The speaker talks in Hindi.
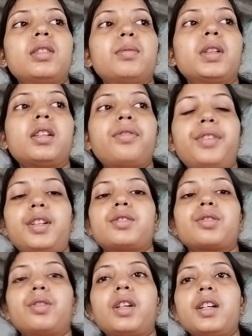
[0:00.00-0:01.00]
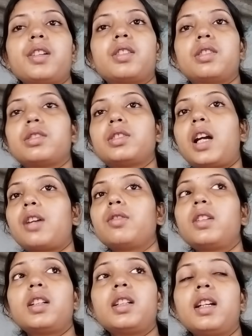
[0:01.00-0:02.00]
मतलब फ्रेश होके और
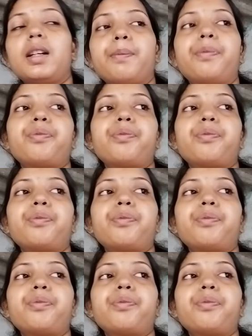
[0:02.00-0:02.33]
झाड़ू करके